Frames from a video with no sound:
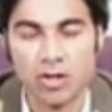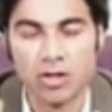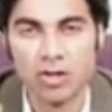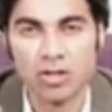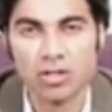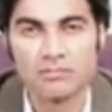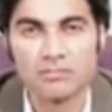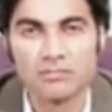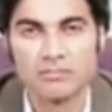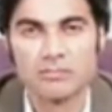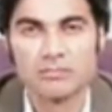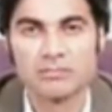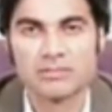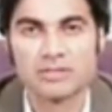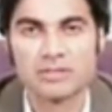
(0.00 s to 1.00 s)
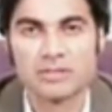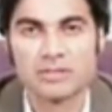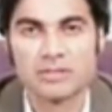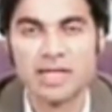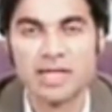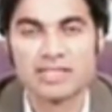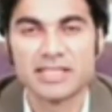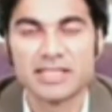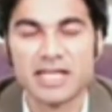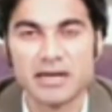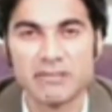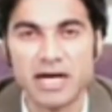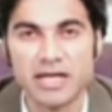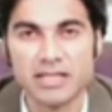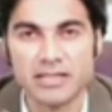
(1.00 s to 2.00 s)
और दादे
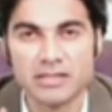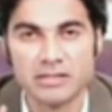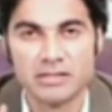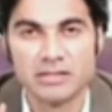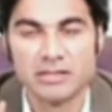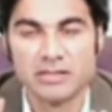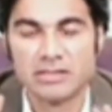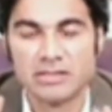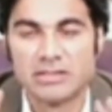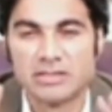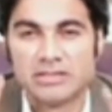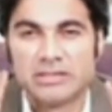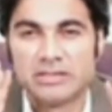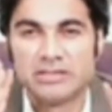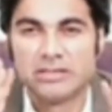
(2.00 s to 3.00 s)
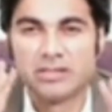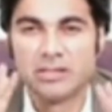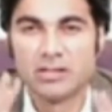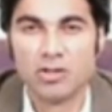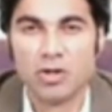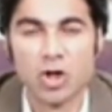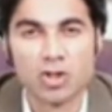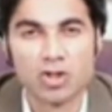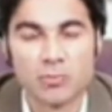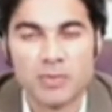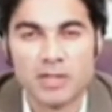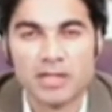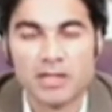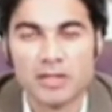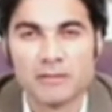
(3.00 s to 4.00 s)
का भाई लाउड
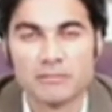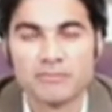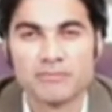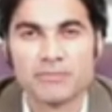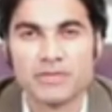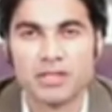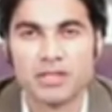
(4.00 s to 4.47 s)
स्पीकर